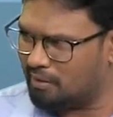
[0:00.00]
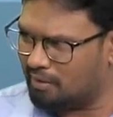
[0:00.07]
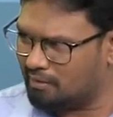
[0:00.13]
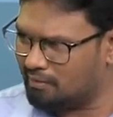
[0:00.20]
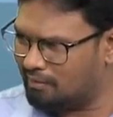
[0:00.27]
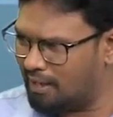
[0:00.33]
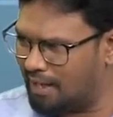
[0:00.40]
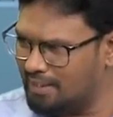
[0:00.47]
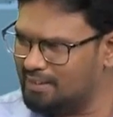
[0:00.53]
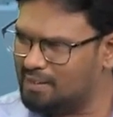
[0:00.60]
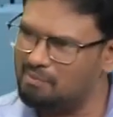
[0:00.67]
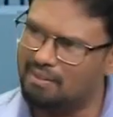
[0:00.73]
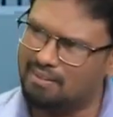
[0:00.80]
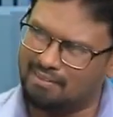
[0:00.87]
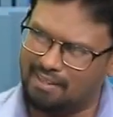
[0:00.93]
இருக்கிறது
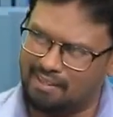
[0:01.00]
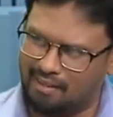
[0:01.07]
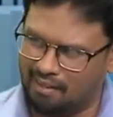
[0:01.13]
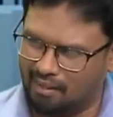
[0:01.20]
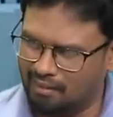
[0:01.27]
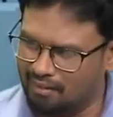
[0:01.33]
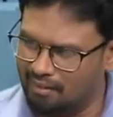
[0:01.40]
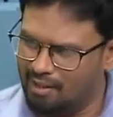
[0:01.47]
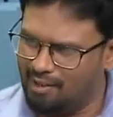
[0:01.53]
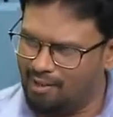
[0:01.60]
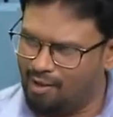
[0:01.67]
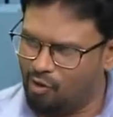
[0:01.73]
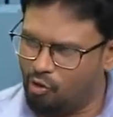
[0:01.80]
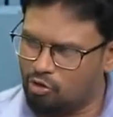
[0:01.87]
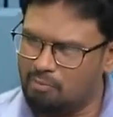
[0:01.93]
அழுத்தம்ன்றது என்னென்றால்
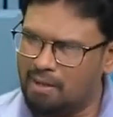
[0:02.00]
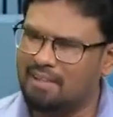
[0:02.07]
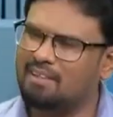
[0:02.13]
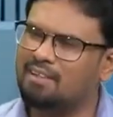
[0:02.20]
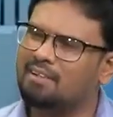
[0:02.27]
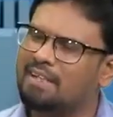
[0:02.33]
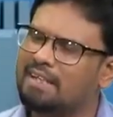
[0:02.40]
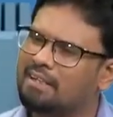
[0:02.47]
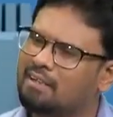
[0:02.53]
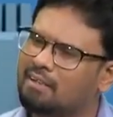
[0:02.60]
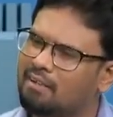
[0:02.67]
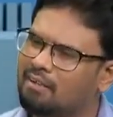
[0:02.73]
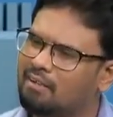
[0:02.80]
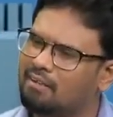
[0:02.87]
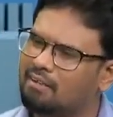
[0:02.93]
ஒரு மனிதனுக்கு இருக்கிற